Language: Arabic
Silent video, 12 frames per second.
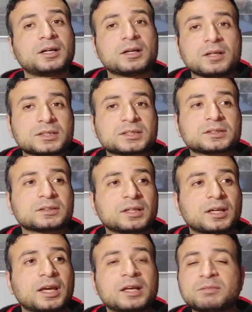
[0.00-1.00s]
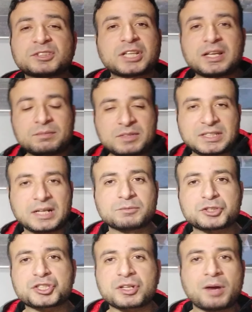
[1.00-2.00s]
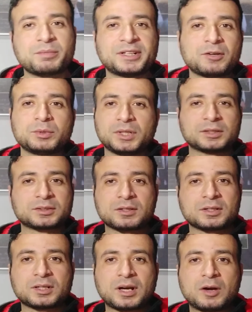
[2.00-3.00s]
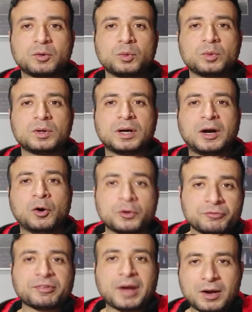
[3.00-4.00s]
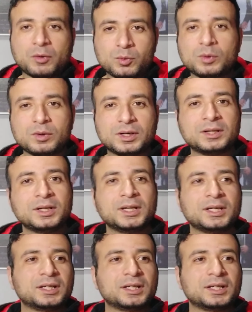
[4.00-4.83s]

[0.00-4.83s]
خلاص هي المساله مش صراع بيننا وبين الاتراك او عنف او